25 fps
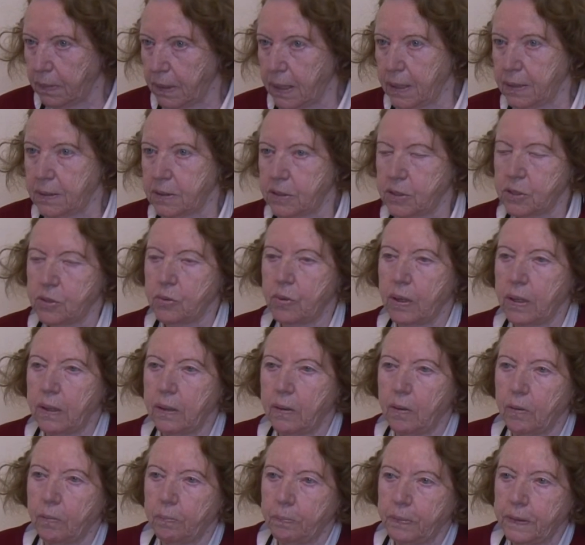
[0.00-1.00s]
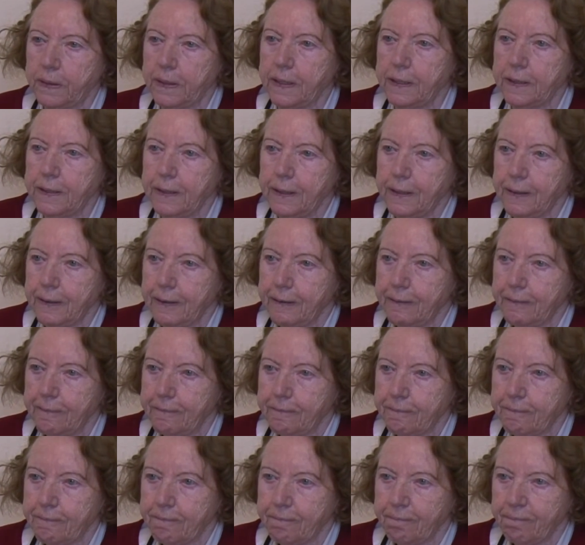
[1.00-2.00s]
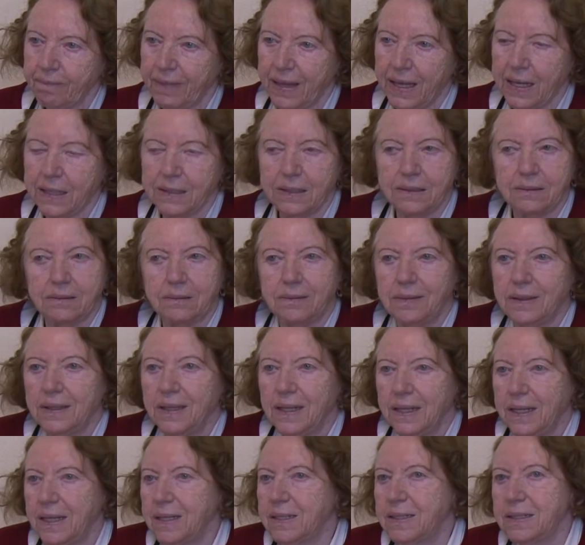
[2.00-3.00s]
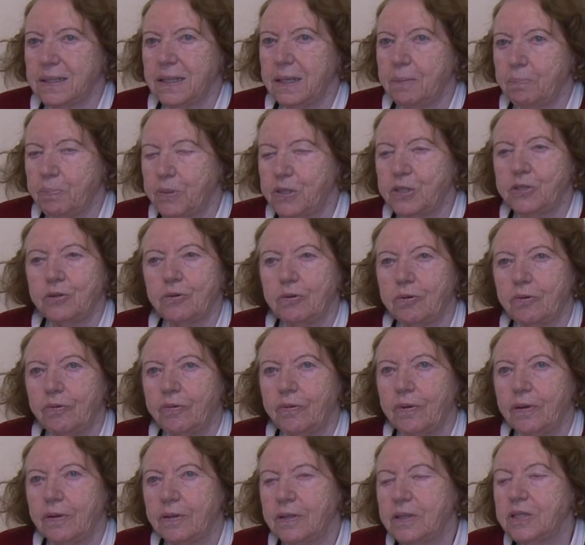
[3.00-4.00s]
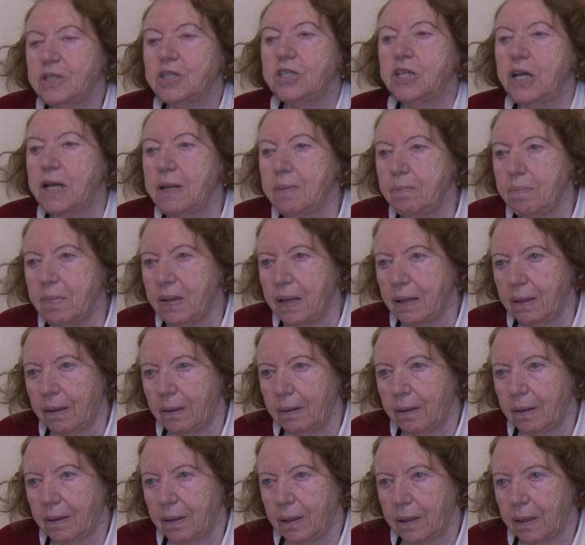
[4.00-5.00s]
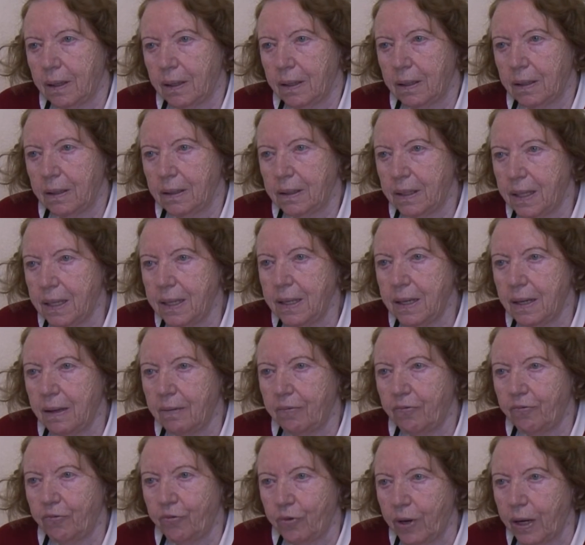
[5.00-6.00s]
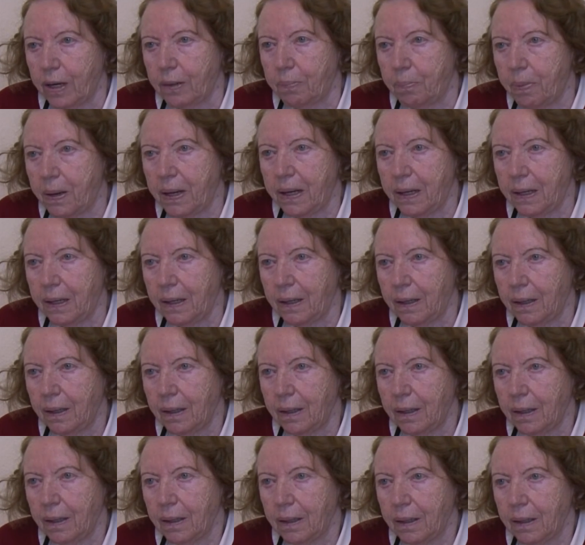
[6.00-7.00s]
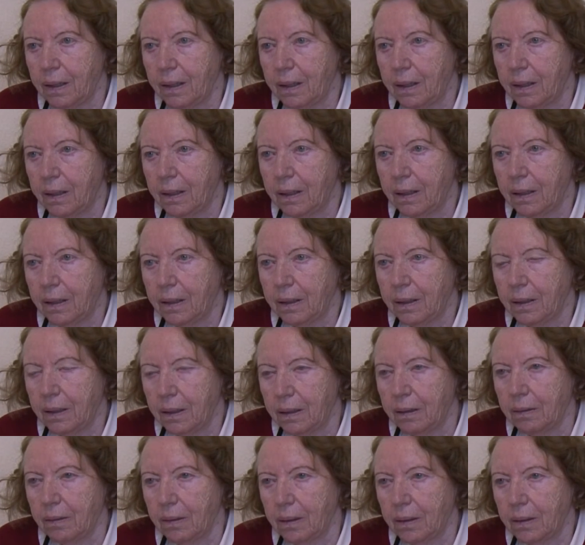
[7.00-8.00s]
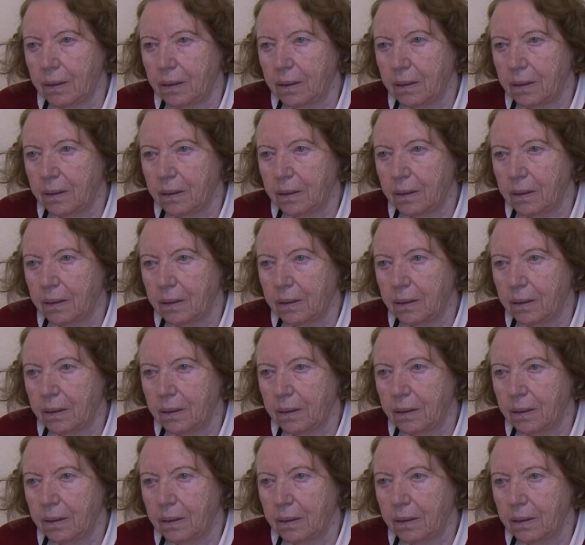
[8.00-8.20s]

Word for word: den zu tun gehabt. Nicht? Also es gibt schon schlimme Dinge, furchtbare. Ja.